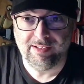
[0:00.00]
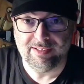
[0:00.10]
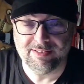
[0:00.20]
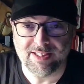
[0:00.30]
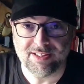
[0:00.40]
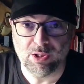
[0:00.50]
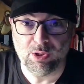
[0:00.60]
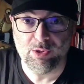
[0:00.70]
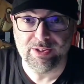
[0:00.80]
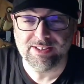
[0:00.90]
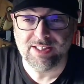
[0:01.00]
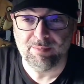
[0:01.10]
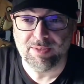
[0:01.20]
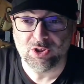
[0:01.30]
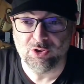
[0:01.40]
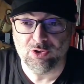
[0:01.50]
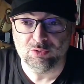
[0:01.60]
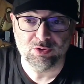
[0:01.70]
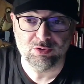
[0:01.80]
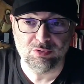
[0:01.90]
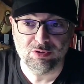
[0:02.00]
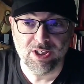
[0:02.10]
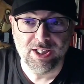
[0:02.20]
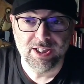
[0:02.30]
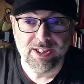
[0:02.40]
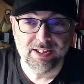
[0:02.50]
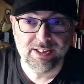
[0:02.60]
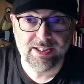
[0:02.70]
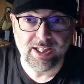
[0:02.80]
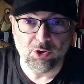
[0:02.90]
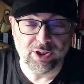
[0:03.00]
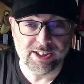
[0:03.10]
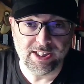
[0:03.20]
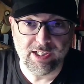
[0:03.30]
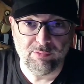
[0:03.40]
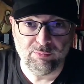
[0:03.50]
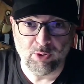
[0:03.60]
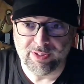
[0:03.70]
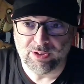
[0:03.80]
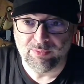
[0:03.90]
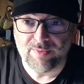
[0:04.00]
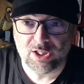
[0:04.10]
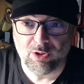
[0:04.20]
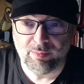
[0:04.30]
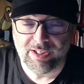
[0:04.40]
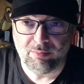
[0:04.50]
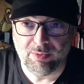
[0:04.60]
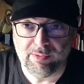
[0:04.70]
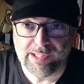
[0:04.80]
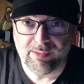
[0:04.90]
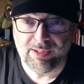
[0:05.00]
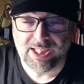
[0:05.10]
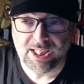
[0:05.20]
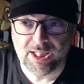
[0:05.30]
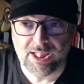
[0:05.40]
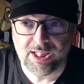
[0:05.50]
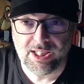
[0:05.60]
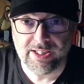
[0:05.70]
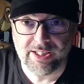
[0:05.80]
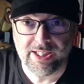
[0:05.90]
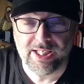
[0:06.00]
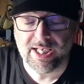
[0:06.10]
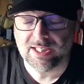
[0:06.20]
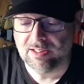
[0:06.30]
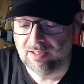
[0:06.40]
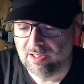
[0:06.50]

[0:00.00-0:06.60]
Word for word: en esta sección, en esta invasión de los monstruos, tengo que tener en formato físico para poder hablar de, ellas.